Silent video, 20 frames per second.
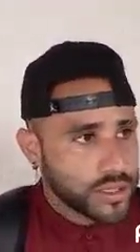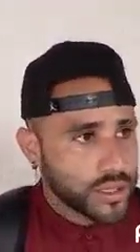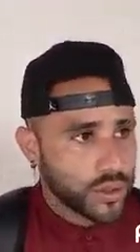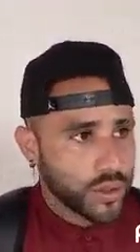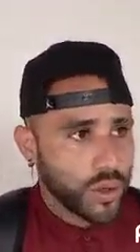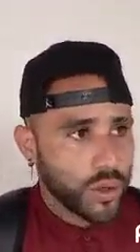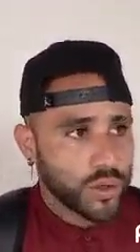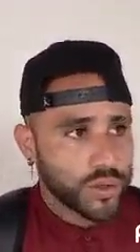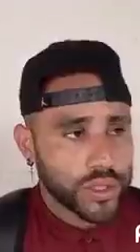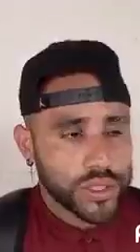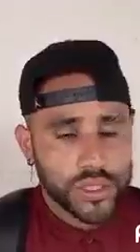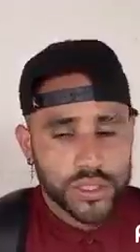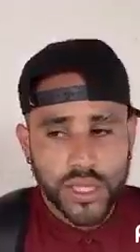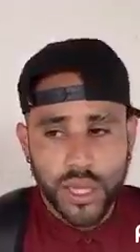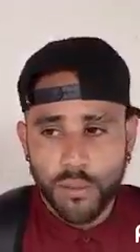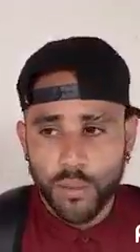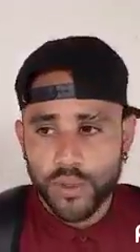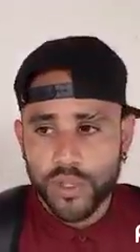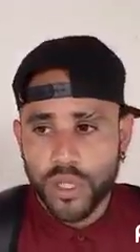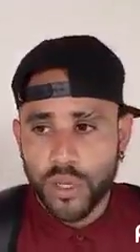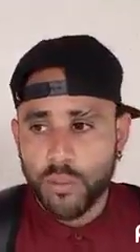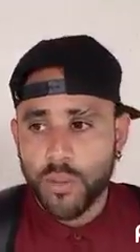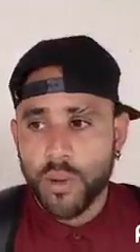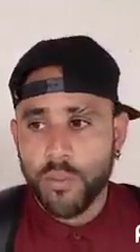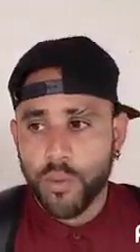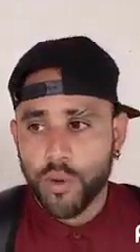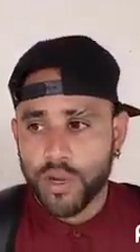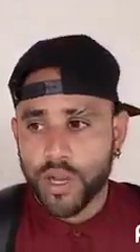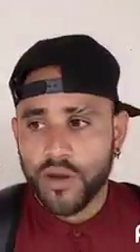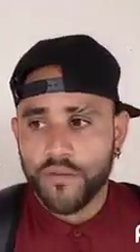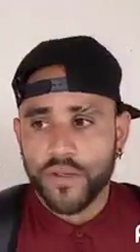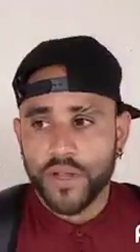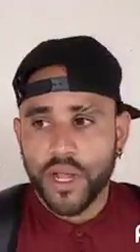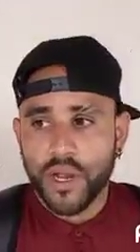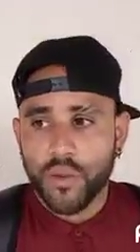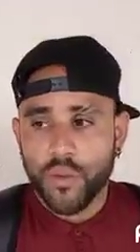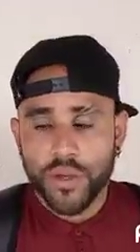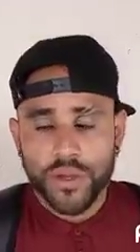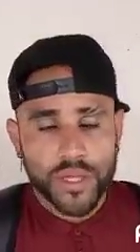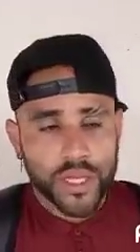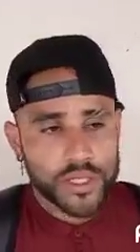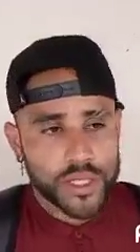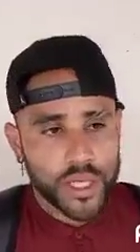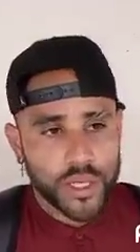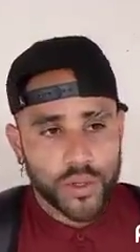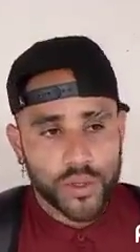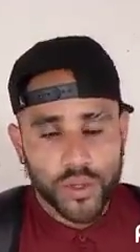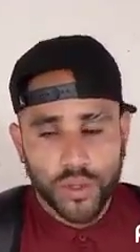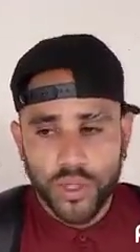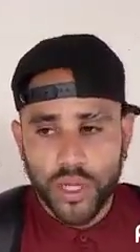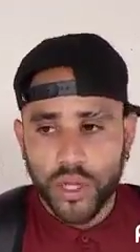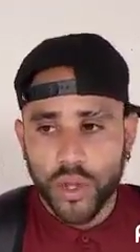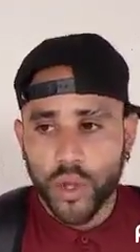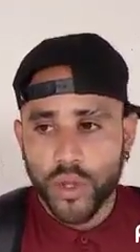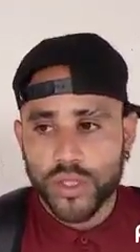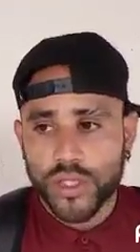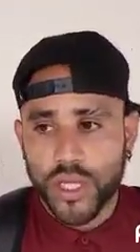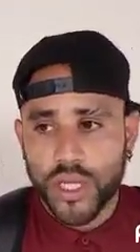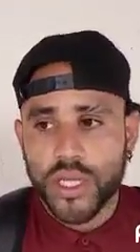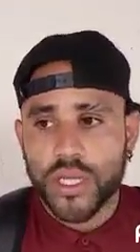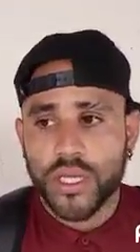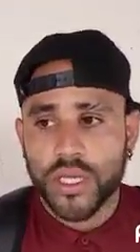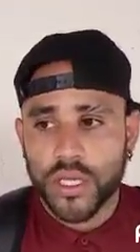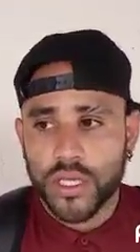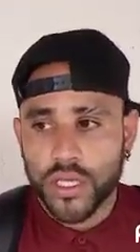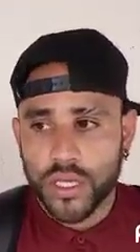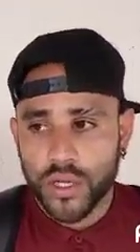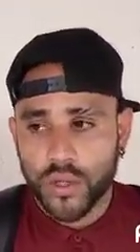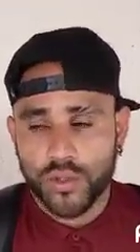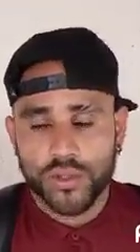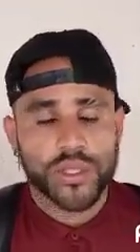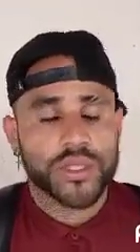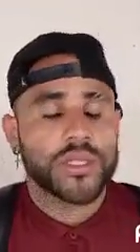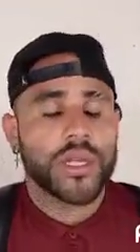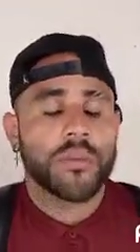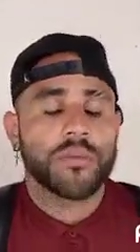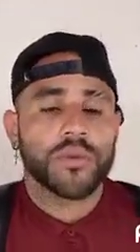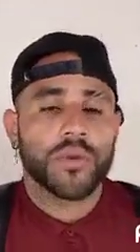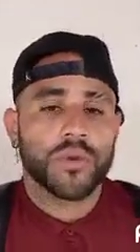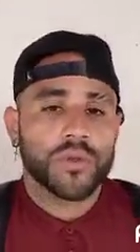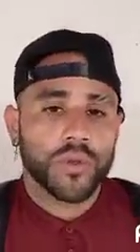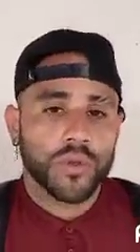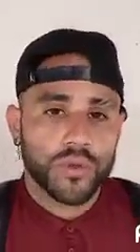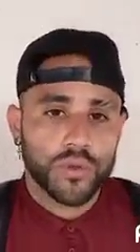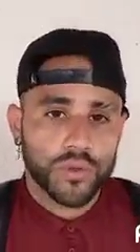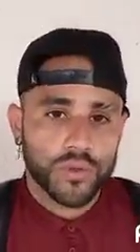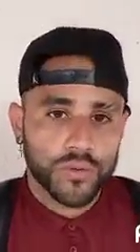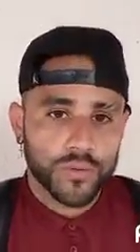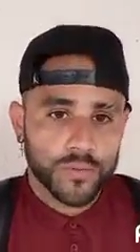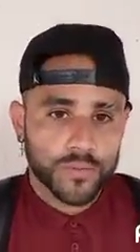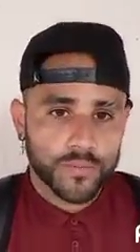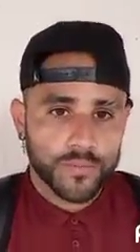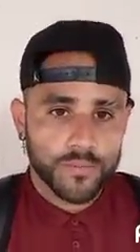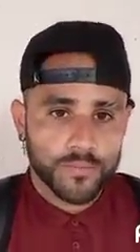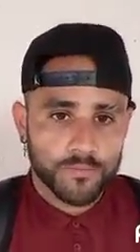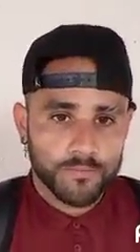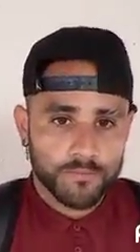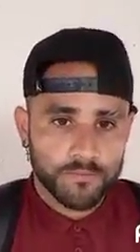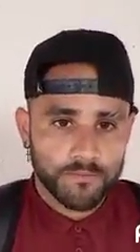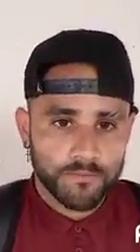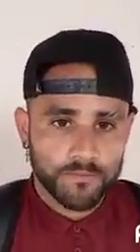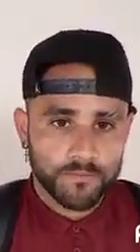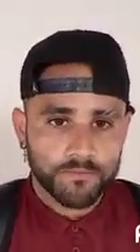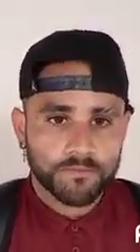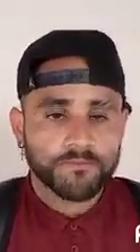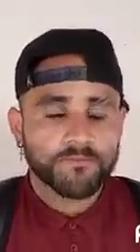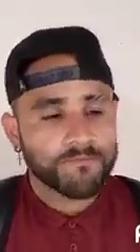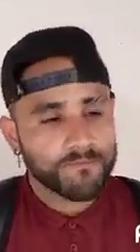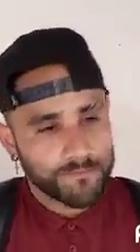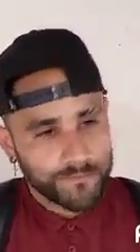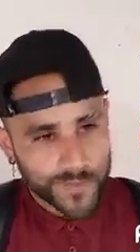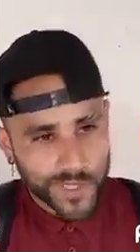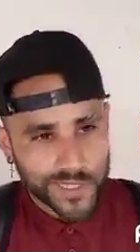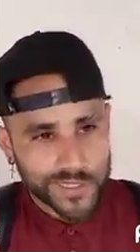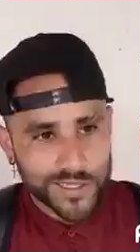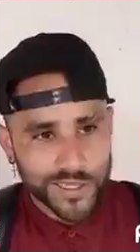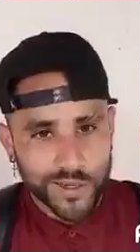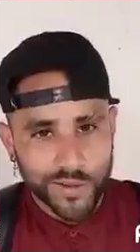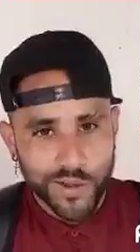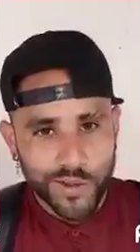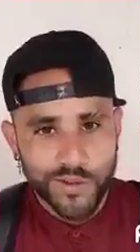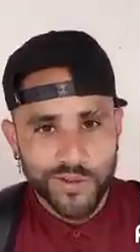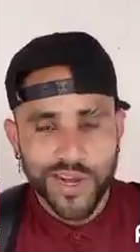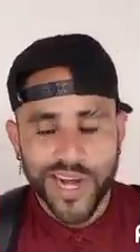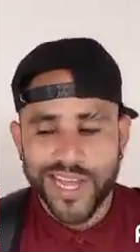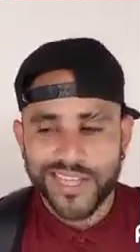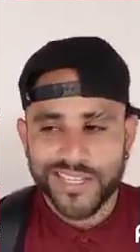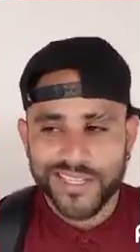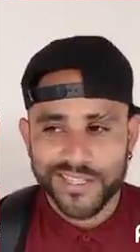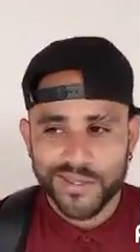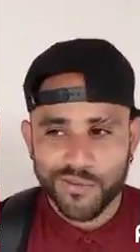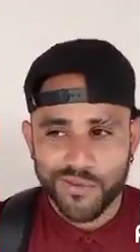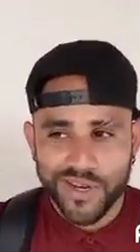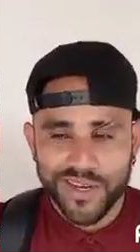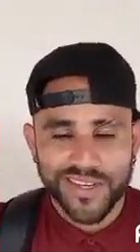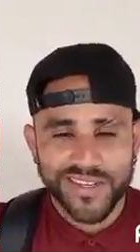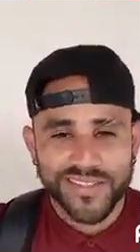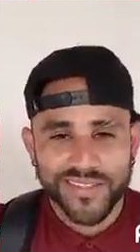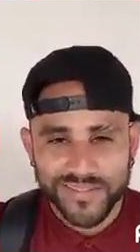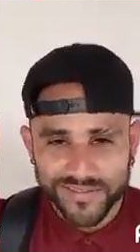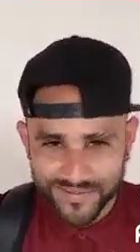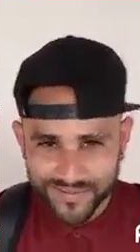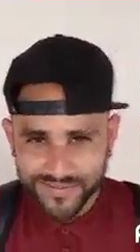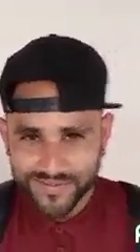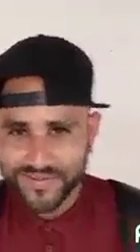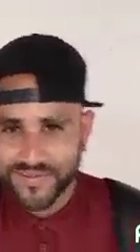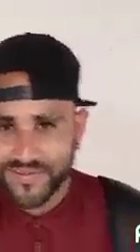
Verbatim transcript: sino los necesitamos siempre porque al final de cuentas ellos son el 12 y, y los necesitamos con nosotros. Muchas gracias, y éxito siempre. Gracias igual.